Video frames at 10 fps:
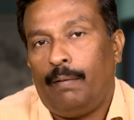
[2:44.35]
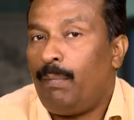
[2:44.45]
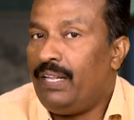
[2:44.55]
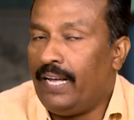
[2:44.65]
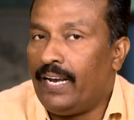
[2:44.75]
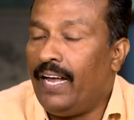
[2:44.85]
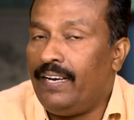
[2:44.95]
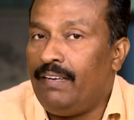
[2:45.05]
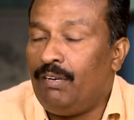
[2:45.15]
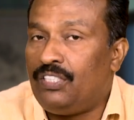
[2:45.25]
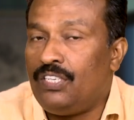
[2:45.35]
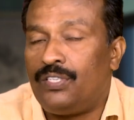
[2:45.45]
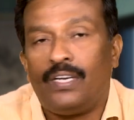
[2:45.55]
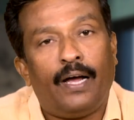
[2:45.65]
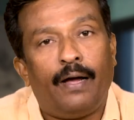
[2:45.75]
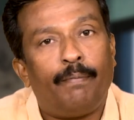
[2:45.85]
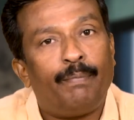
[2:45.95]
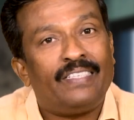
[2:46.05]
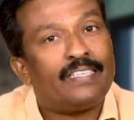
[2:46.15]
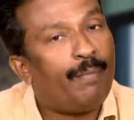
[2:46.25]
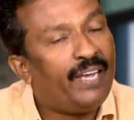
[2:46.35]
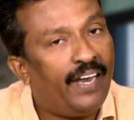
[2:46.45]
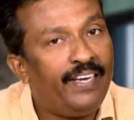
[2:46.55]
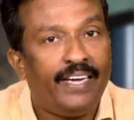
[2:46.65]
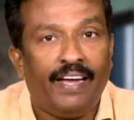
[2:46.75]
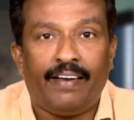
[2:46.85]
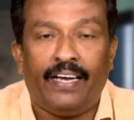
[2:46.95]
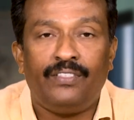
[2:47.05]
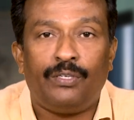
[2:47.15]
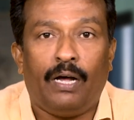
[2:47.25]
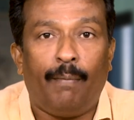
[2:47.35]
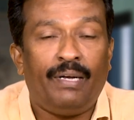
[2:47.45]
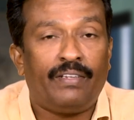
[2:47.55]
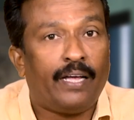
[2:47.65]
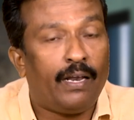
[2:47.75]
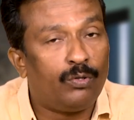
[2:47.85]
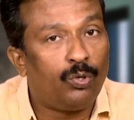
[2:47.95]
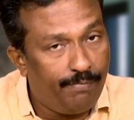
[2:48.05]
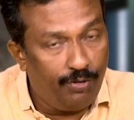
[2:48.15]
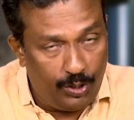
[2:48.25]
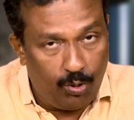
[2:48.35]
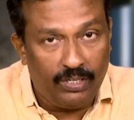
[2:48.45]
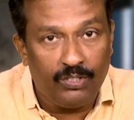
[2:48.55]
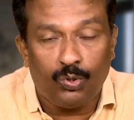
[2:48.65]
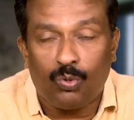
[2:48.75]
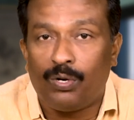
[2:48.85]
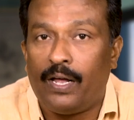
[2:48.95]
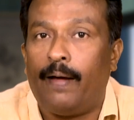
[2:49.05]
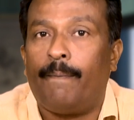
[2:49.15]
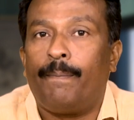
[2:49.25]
మీ ధనాన్ని వెచ్చించినా మీ సమయాన్ని కేటాయించినా మీ తలంతులు వినియోగించుకున్నా